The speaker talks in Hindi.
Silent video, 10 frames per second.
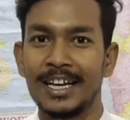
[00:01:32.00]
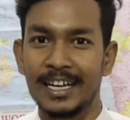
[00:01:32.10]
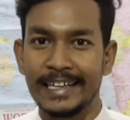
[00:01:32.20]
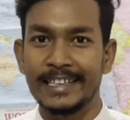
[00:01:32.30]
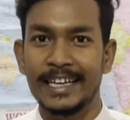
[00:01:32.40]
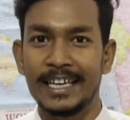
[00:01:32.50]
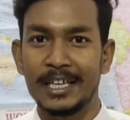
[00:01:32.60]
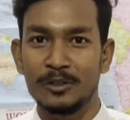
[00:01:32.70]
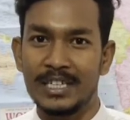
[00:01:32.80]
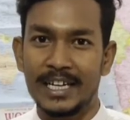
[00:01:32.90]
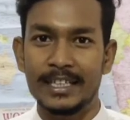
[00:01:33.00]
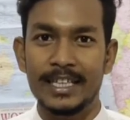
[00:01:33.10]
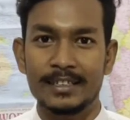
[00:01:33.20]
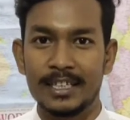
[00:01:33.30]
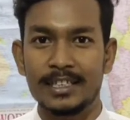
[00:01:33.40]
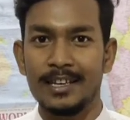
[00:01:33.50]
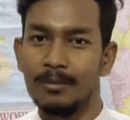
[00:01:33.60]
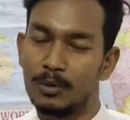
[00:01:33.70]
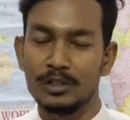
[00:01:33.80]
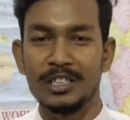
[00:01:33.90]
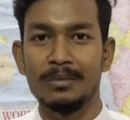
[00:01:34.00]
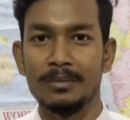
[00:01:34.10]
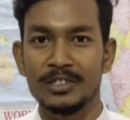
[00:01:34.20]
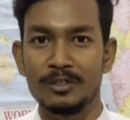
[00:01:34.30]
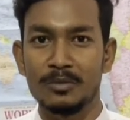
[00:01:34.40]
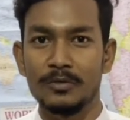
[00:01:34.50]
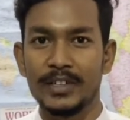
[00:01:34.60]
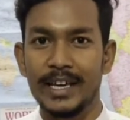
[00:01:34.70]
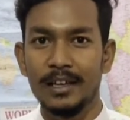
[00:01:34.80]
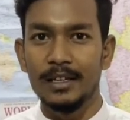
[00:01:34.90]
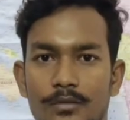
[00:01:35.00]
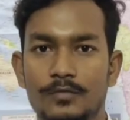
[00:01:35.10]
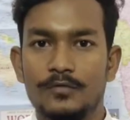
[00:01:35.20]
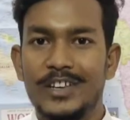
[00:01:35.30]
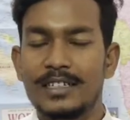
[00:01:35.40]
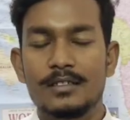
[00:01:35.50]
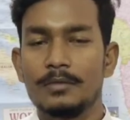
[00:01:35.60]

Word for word: नहीं देखे हैं तो जाके देख सकते हैं बहुत ही मस्त मूवी है फैक्ट